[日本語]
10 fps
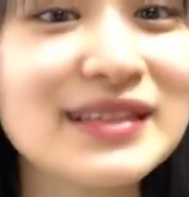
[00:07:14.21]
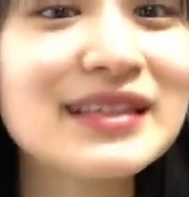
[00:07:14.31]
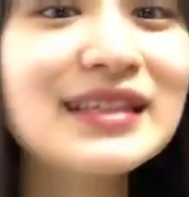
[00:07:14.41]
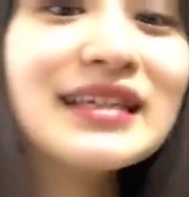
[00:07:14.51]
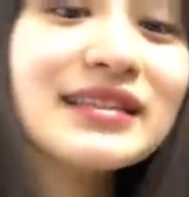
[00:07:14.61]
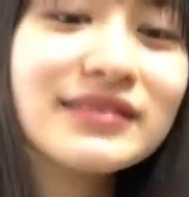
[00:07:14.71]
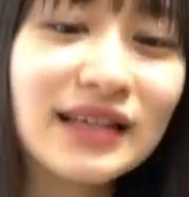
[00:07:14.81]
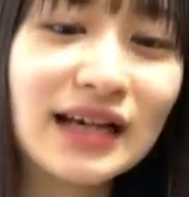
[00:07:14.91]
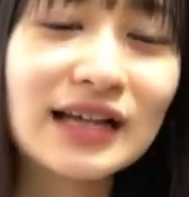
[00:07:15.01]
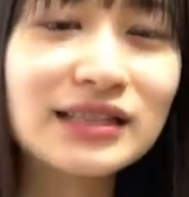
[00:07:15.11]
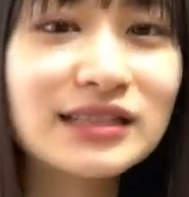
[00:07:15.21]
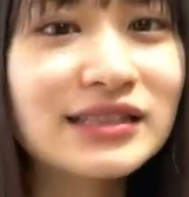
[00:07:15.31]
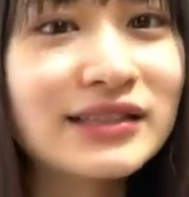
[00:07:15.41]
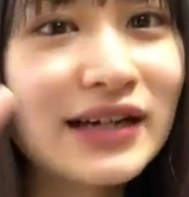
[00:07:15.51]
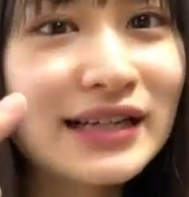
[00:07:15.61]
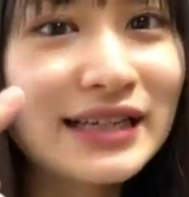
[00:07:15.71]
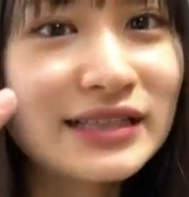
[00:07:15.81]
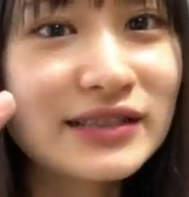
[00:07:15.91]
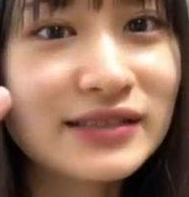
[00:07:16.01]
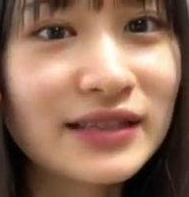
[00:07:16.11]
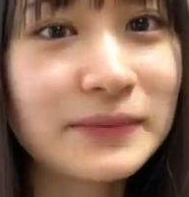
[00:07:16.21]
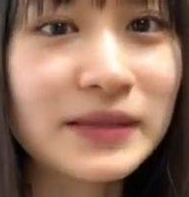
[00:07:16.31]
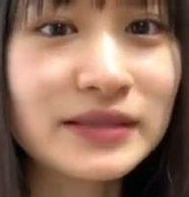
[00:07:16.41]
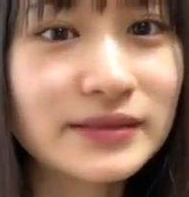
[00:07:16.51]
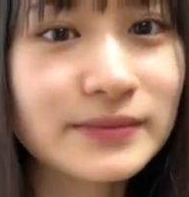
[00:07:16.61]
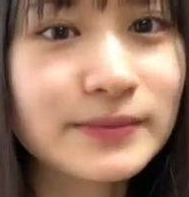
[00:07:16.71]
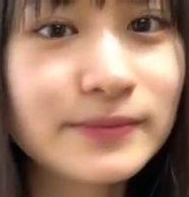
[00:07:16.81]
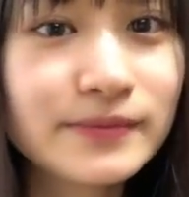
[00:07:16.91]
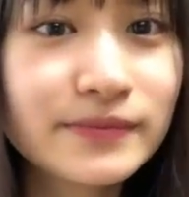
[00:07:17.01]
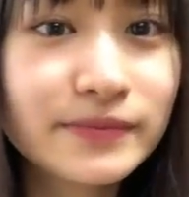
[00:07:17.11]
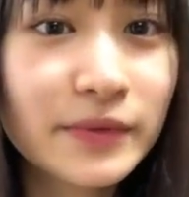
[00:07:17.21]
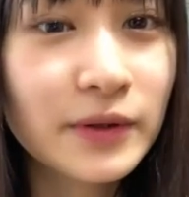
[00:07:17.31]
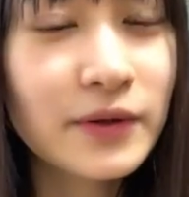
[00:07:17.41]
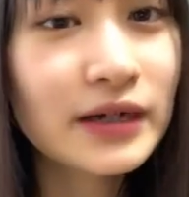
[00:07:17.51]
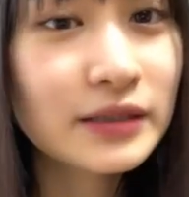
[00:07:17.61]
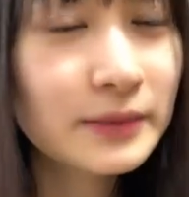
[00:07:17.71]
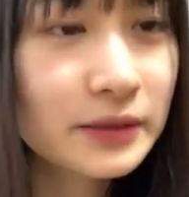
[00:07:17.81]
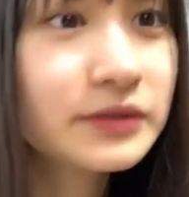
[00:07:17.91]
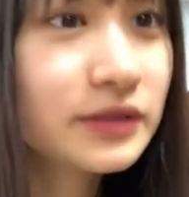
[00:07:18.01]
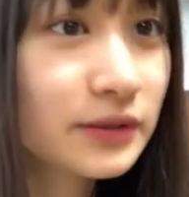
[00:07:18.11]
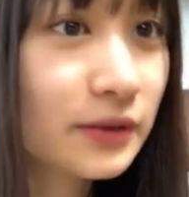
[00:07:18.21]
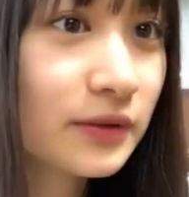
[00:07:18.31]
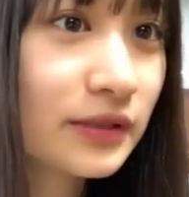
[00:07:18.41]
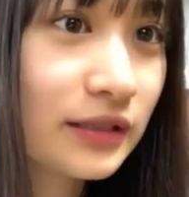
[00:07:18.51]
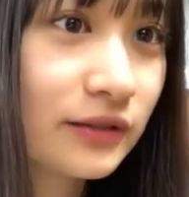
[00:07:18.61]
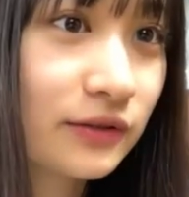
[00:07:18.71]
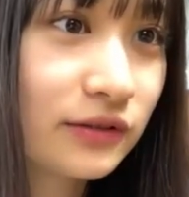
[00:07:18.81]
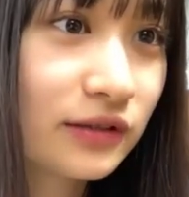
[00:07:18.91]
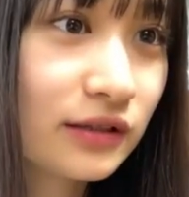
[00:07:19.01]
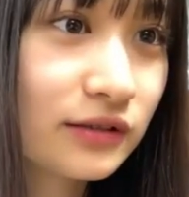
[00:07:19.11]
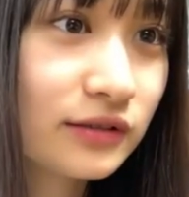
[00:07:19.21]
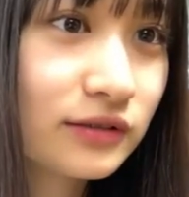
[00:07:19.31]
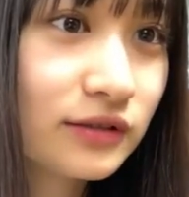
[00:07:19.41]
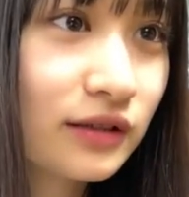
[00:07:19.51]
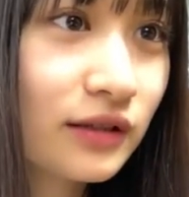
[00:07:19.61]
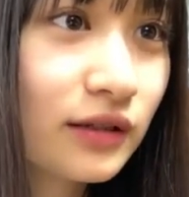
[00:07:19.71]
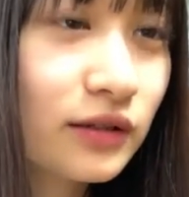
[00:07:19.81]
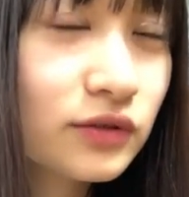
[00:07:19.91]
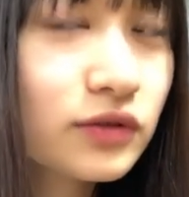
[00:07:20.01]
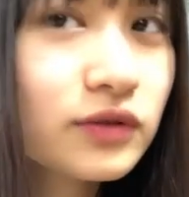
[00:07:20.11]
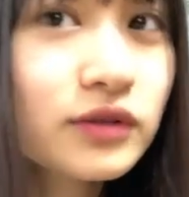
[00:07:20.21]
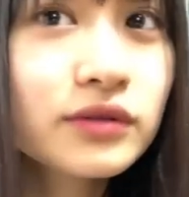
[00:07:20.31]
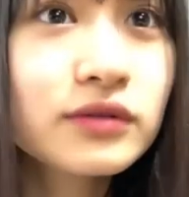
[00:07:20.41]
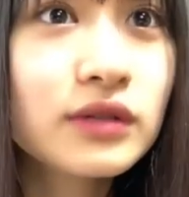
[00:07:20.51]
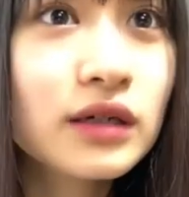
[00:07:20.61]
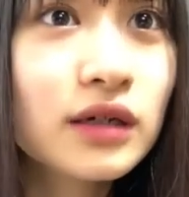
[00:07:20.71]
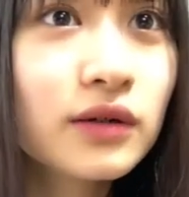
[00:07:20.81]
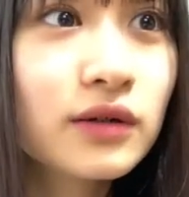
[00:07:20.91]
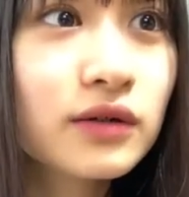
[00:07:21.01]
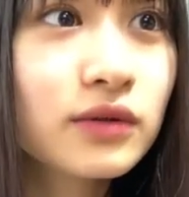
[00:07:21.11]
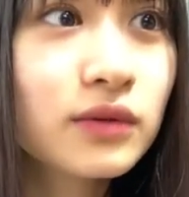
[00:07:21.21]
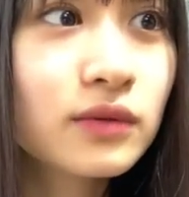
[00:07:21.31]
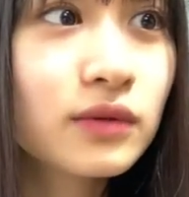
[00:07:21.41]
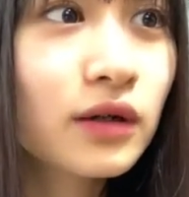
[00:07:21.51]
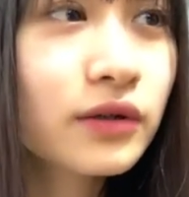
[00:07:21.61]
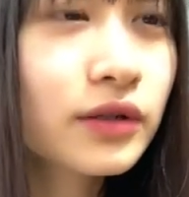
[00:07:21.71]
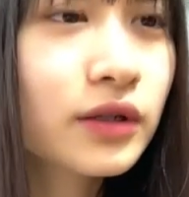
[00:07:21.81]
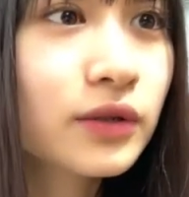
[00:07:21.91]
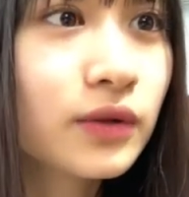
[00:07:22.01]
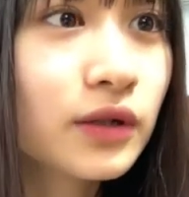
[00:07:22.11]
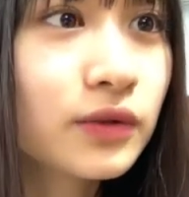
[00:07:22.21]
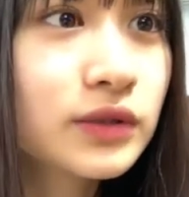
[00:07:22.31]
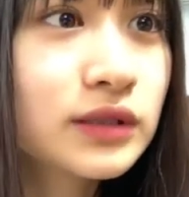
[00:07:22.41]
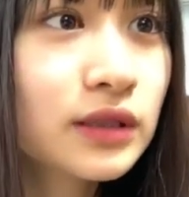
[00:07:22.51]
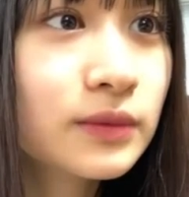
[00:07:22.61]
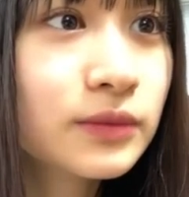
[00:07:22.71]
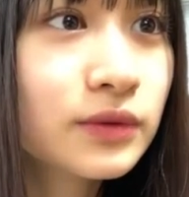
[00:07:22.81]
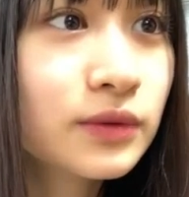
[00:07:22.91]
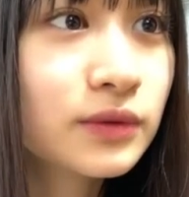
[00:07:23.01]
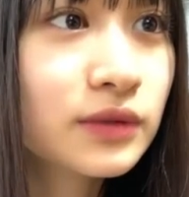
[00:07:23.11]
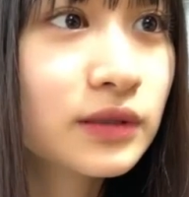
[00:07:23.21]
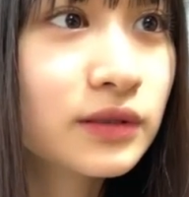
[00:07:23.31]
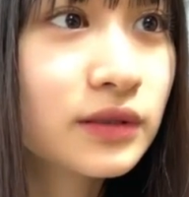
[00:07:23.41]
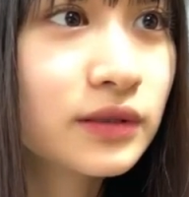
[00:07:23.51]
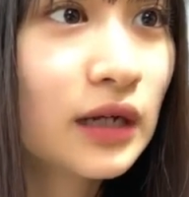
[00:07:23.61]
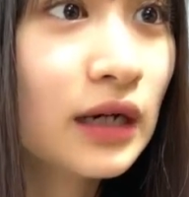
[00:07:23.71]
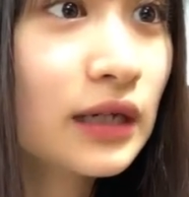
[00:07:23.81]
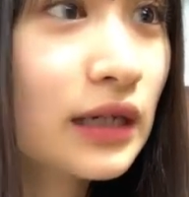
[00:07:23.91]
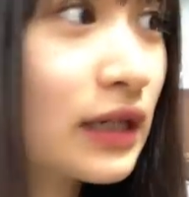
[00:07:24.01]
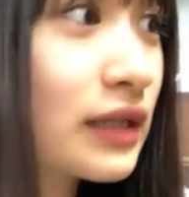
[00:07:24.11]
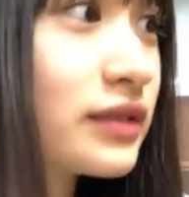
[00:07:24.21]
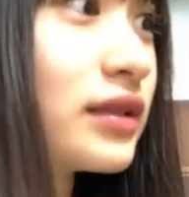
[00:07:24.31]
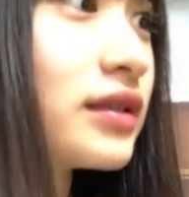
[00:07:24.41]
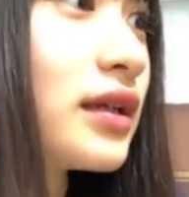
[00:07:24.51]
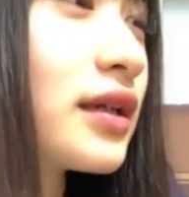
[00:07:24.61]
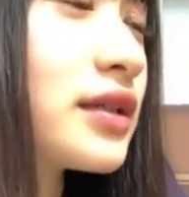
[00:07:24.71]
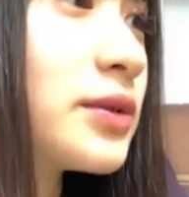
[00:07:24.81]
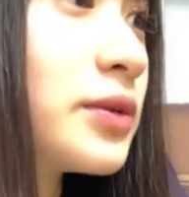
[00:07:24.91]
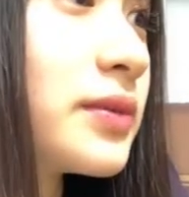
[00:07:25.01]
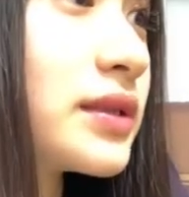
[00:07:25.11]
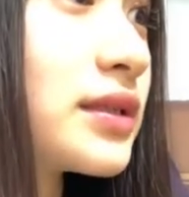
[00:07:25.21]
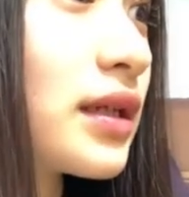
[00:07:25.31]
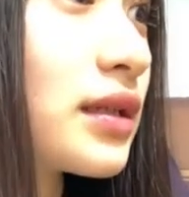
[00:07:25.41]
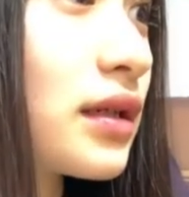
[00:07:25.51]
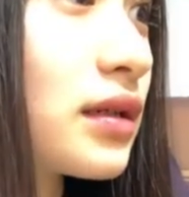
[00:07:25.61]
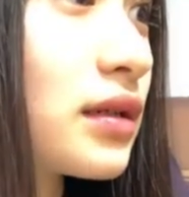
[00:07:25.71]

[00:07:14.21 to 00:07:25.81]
ひーくんさんハートでありがとうございます紅白メロンジュース残ってる残ってるそうするとなんか分かんないけどねあと1年分残ってるんでえ絶対消す方間違えた